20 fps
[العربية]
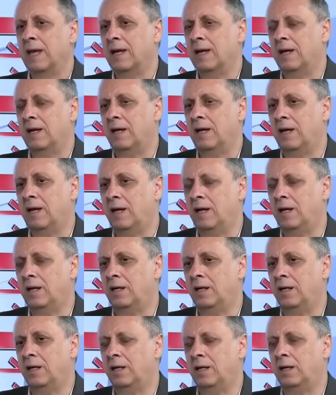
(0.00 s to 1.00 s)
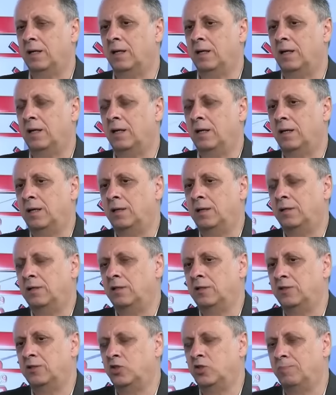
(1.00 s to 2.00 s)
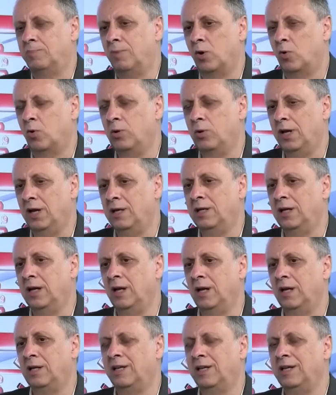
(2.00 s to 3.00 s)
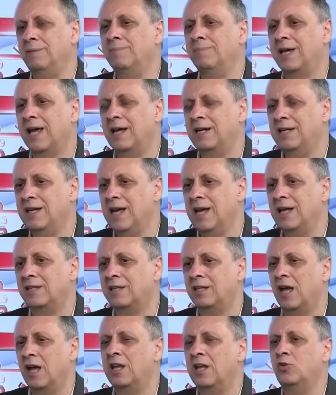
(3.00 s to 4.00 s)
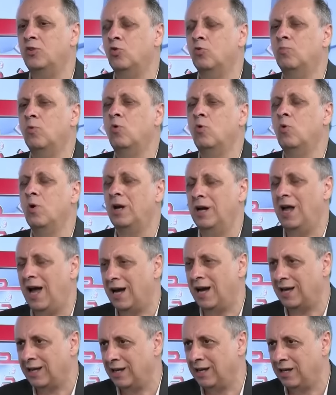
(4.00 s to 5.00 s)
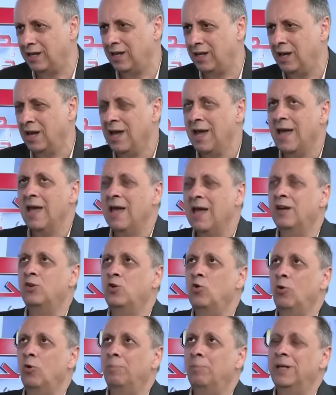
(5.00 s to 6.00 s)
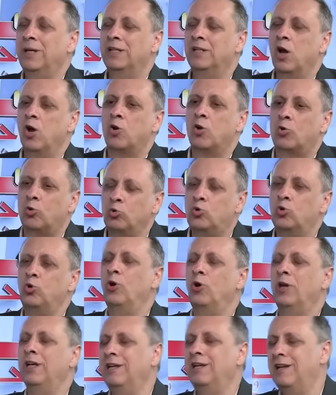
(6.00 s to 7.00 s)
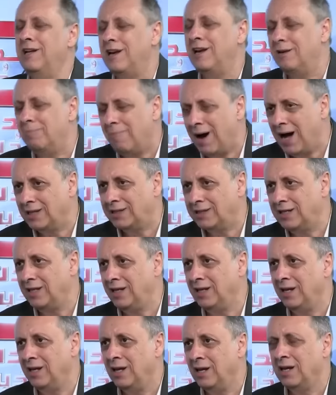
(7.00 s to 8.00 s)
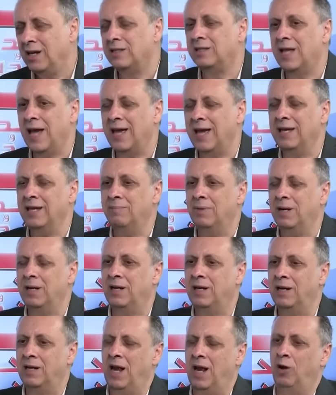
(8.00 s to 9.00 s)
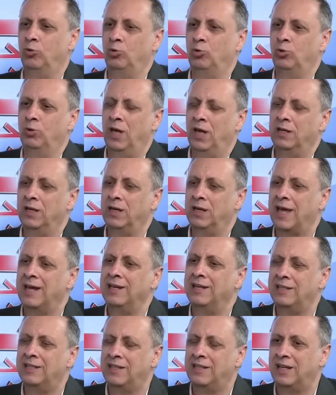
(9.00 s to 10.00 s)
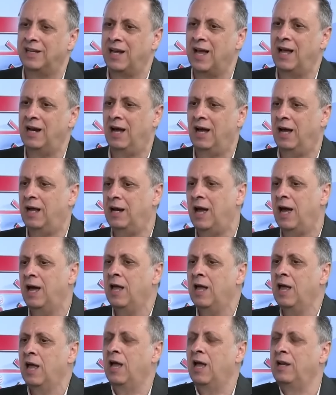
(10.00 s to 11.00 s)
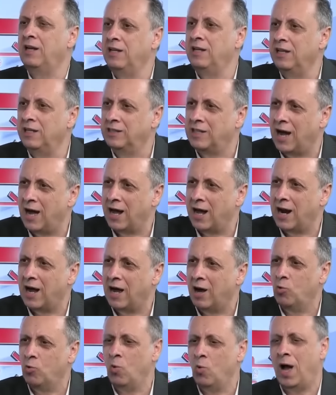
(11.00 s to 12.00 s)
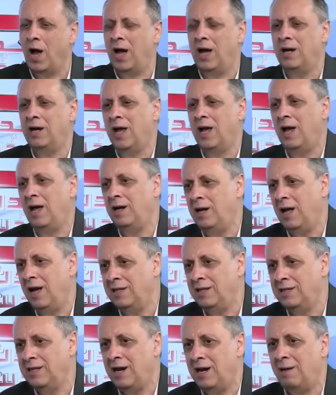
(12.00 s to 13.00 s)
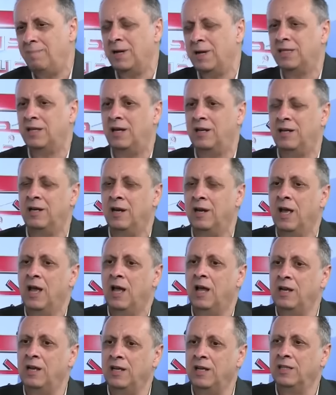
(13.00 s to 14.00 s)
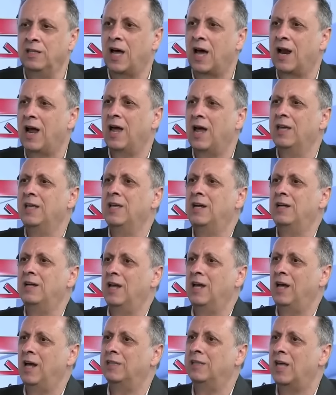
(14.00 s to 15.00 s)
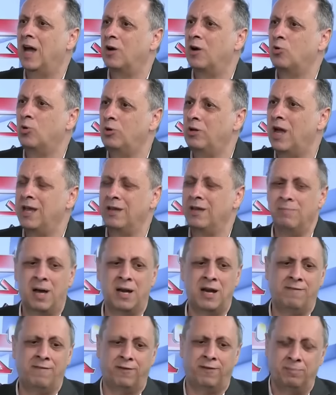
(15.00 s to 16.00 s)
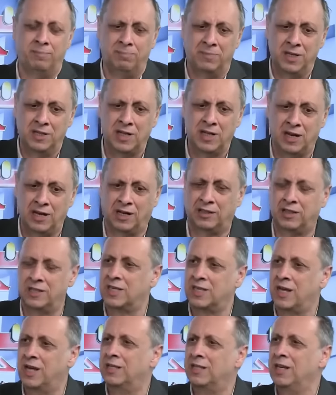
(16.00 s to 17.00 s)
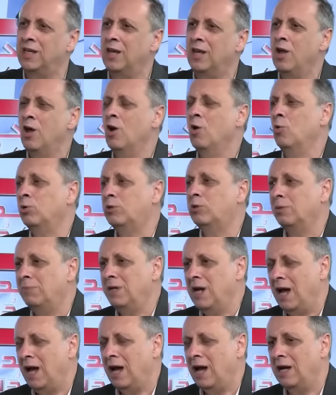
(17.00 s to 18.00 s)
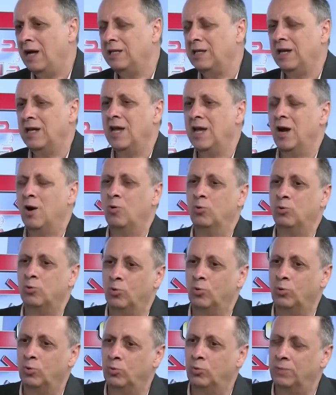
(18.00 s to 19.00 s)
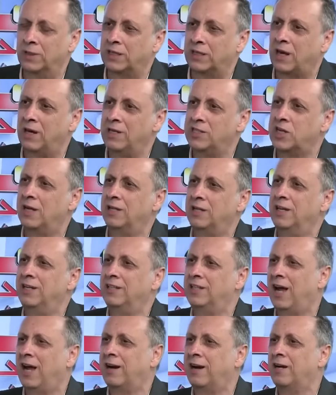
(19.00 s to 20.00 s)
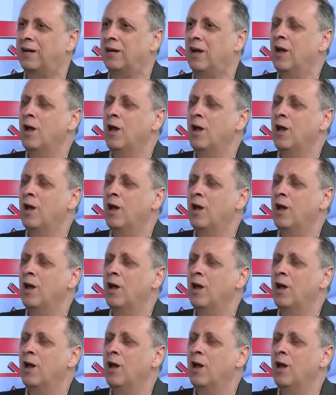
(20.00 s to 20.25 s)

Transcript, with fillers: آه، نجم نقول يعني امكانيات النمو الحقيقي نوع من الرجوع الى الماضي دائما نعود يعني كاين اتكال على الاداره وعلى العداله مثلا الاداره هي اللي عندها كل هيمنه في الميدان الاقتصادي وتمنع هدايا وما تخليش هذا يتحرك